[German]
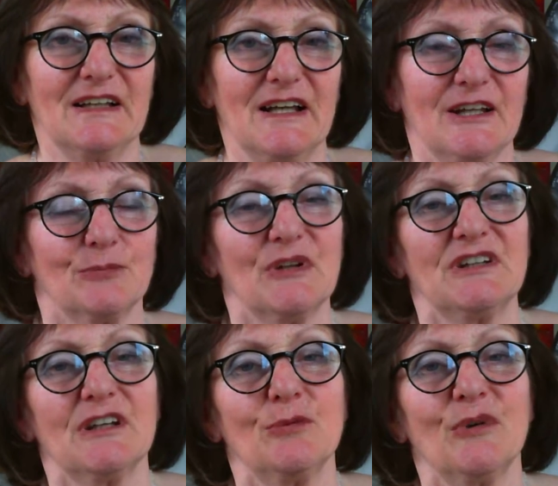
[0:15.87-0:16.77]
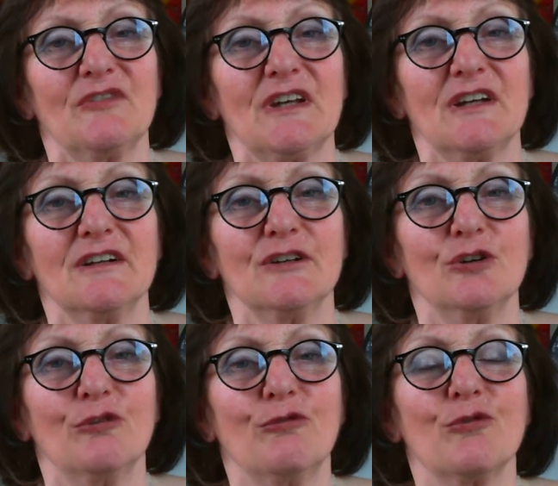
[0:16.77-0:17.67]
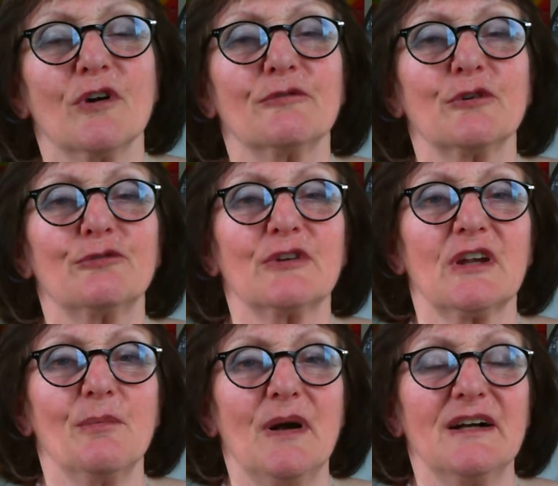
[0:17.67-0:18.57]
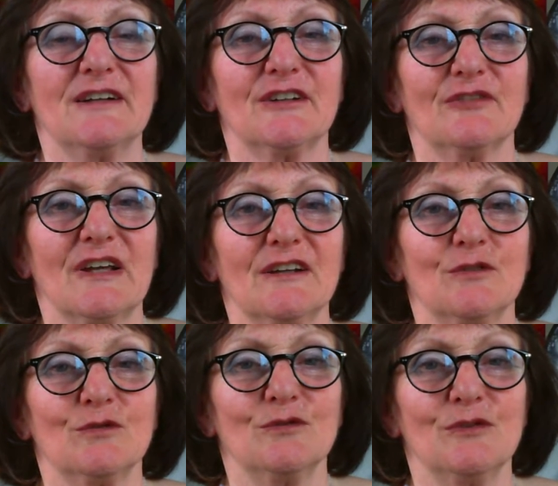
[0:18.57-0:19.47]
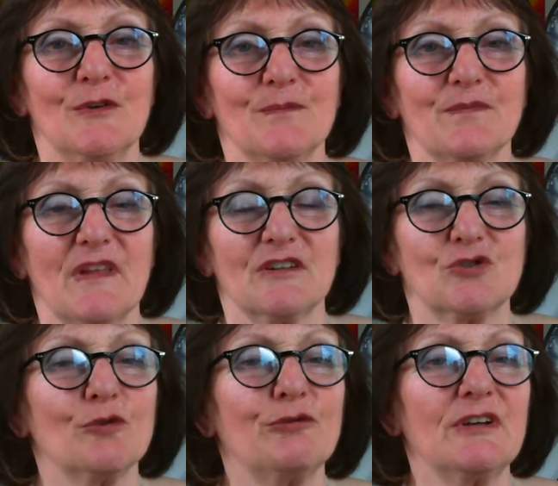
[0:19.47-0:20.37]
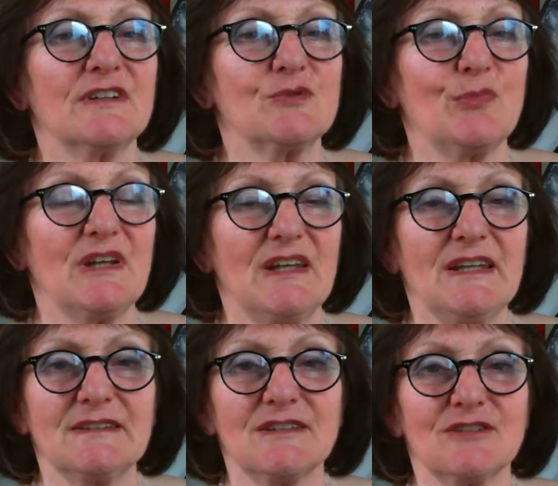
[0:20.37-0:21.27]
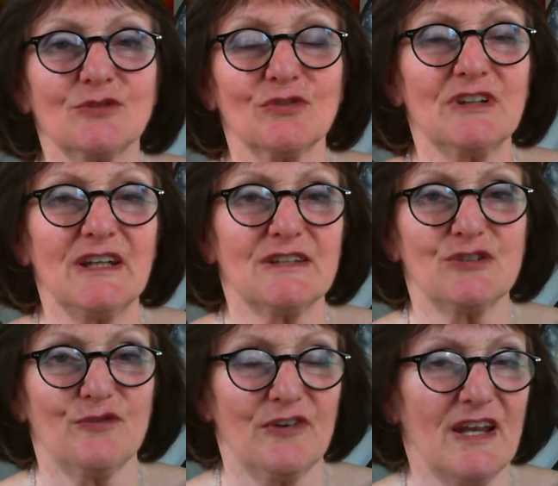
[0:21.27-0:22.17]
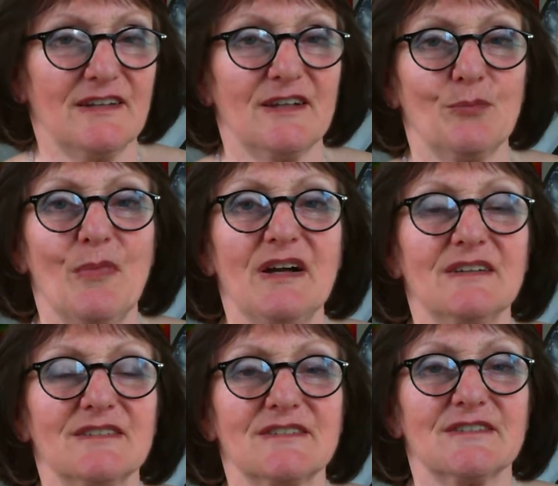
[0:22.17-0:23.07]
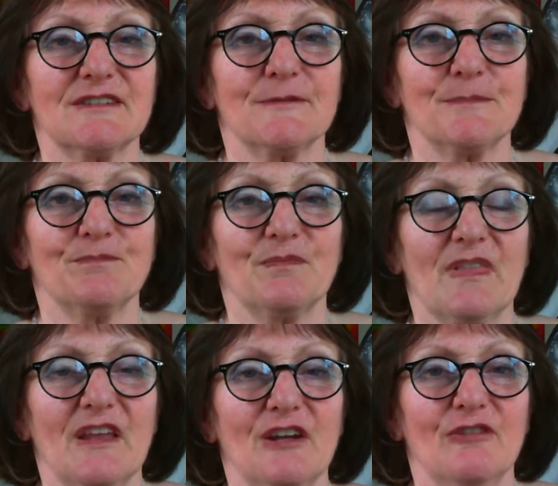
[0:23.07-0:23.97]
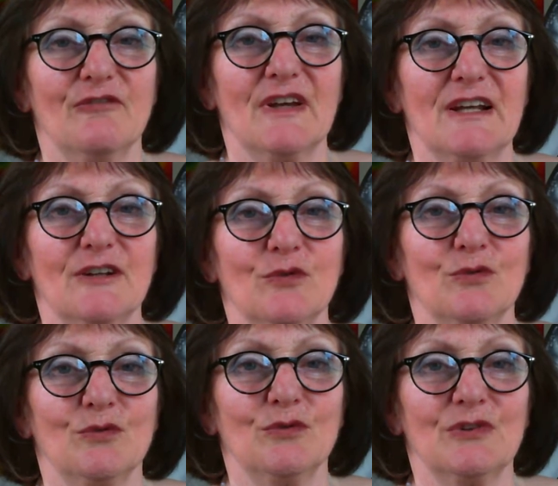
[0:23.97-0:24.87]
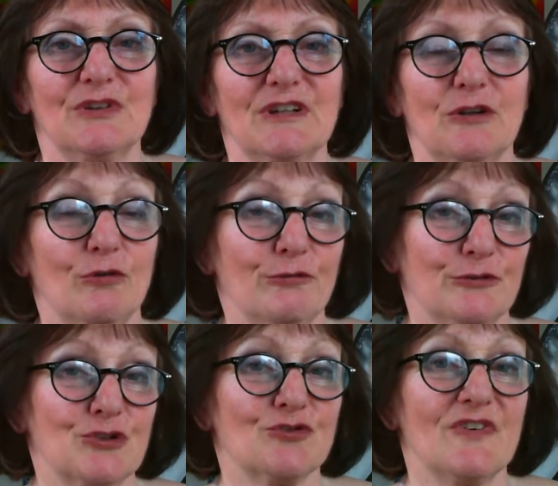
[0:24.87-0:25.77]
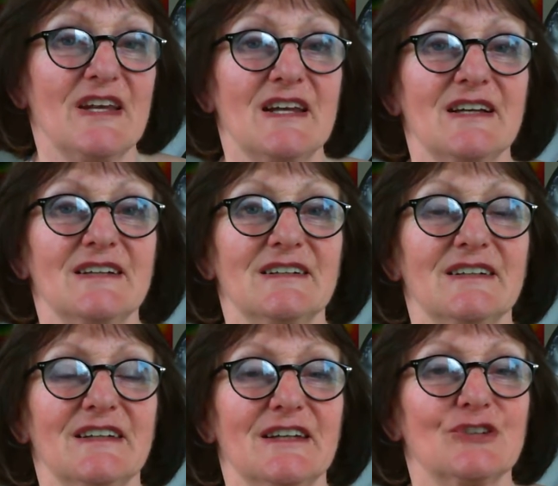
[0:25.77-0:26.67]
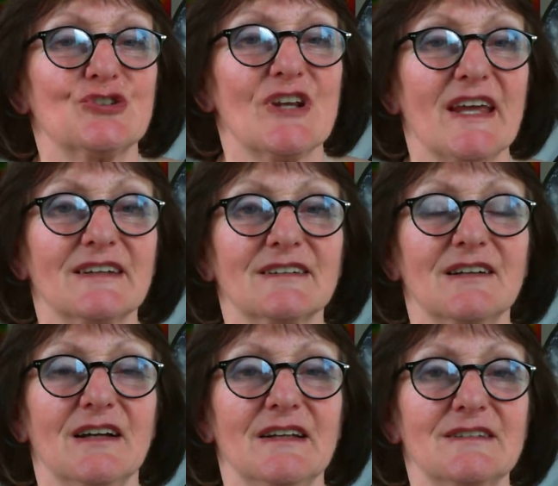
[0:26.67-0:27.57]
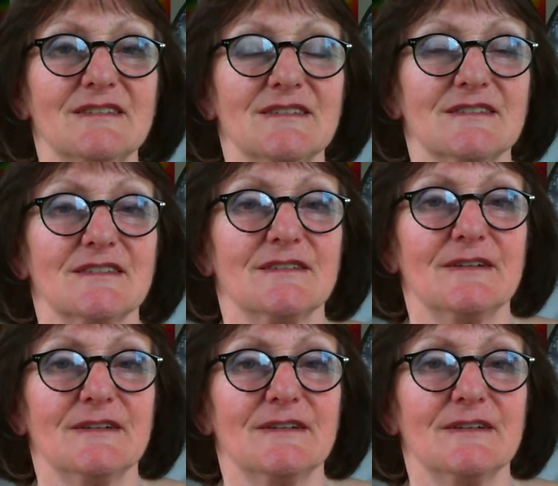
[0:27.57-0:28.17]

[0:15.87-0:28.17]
Hat man dir immer wieder Vorwürfe gemacht, weil du so vieles beginnst und nichts fertig machst? Weil du dich oft schwer entscheiden kannst?